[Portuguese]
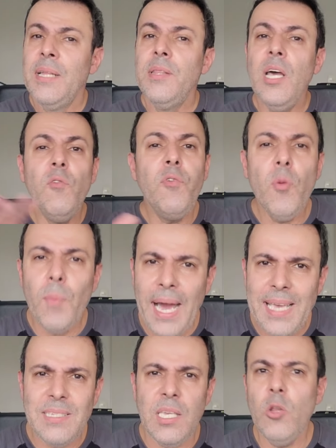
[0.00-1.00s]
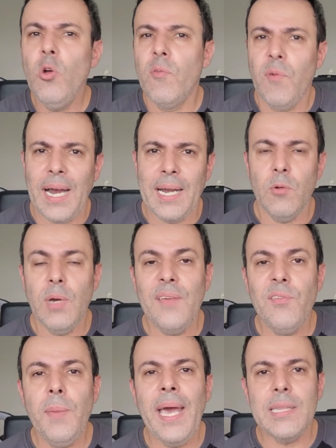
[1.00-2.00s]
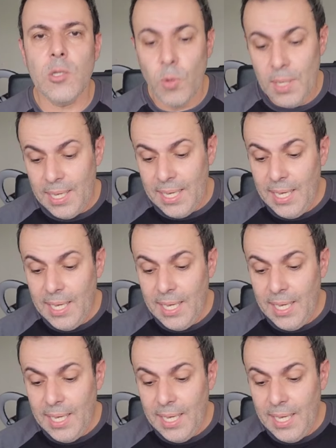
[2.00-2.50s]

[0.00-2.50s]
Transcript: não vão mais inovar no heavy metal